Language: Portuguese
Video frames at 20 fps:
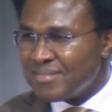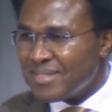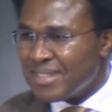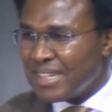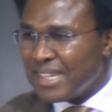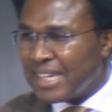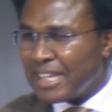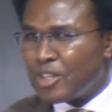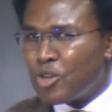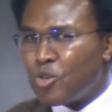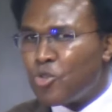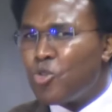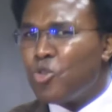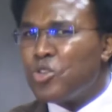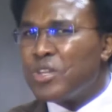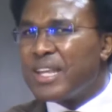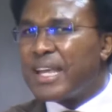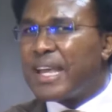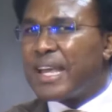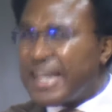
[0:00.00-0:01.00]
Então,
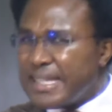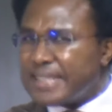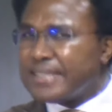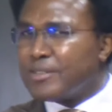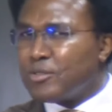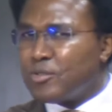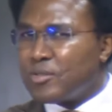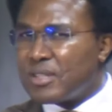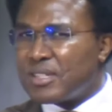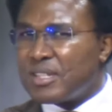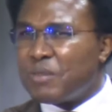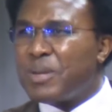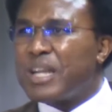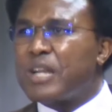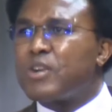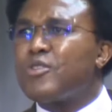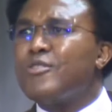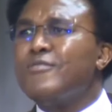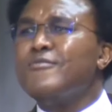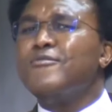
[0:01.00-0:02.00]
quando esta acusação é
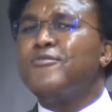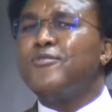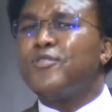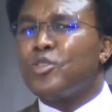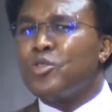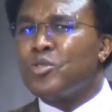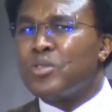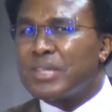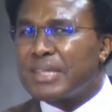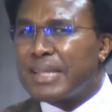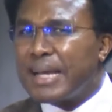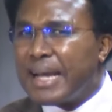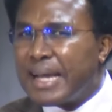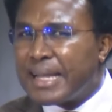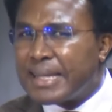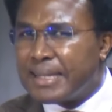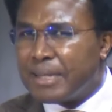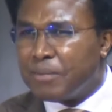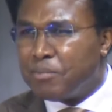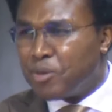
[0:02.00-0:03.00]

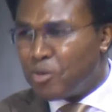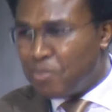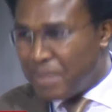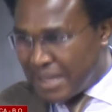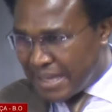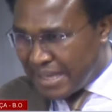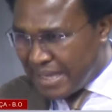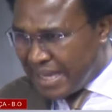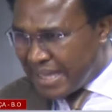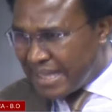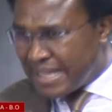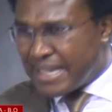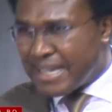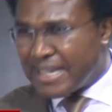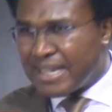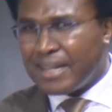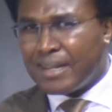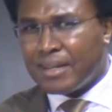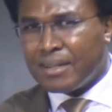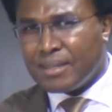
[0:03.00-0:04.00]
confrontada por uma
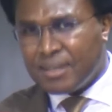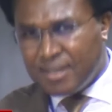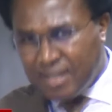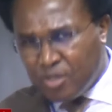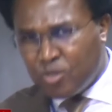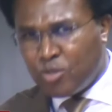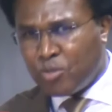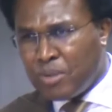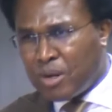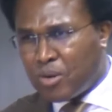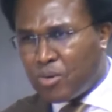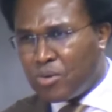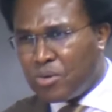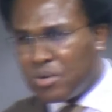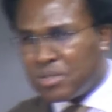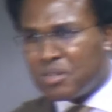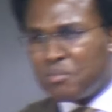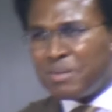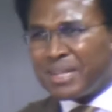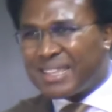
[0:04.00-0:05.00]
tática, digo uma
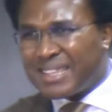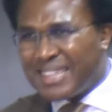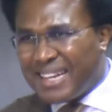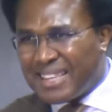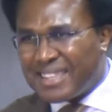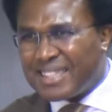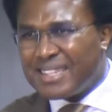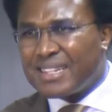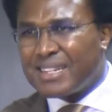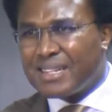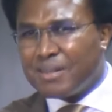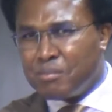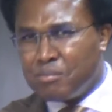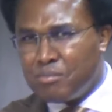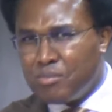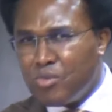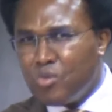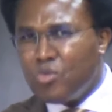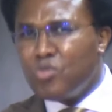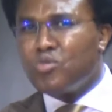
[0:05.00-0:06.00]
coisa, uma tática
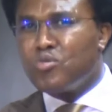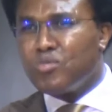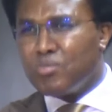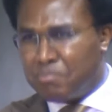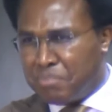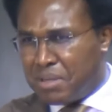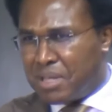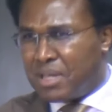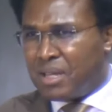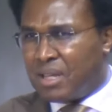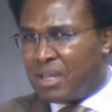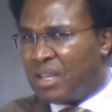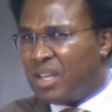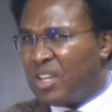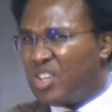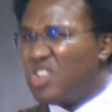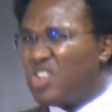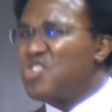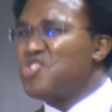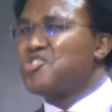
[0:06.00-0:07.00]
muito bem
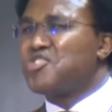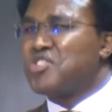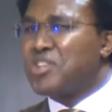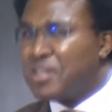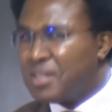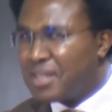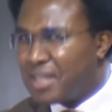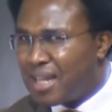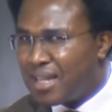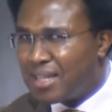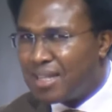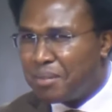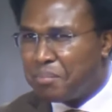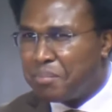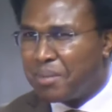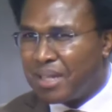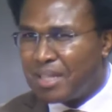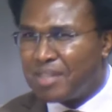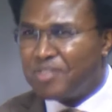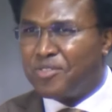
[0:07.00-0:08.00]
engendrada
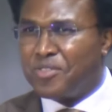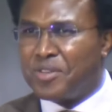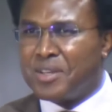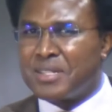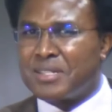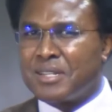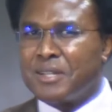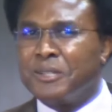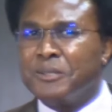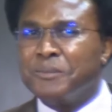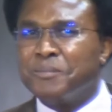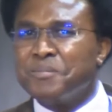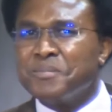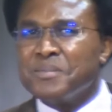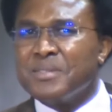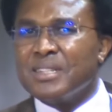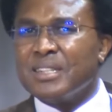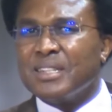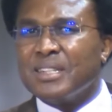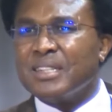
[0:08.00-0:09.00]
pela defesa,
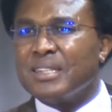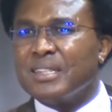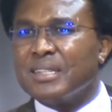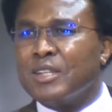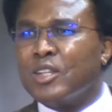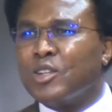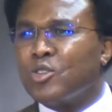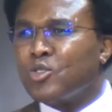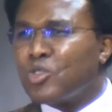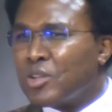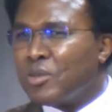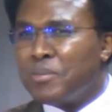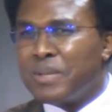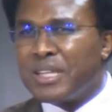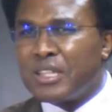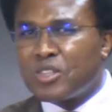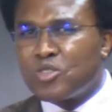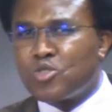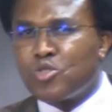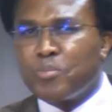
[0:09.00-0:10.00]
eh,
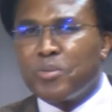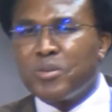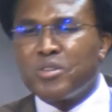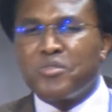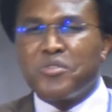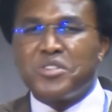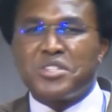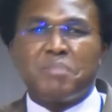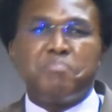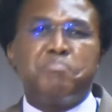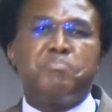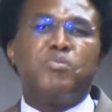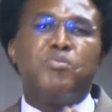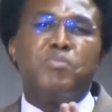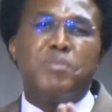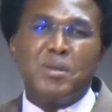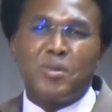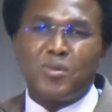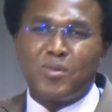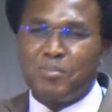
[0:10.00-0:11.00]
naturalmente que, do ponto de vista
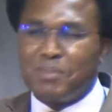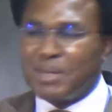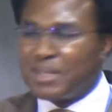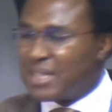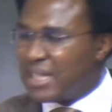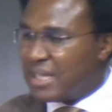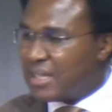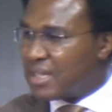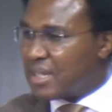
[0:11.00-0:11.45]
público, uma tática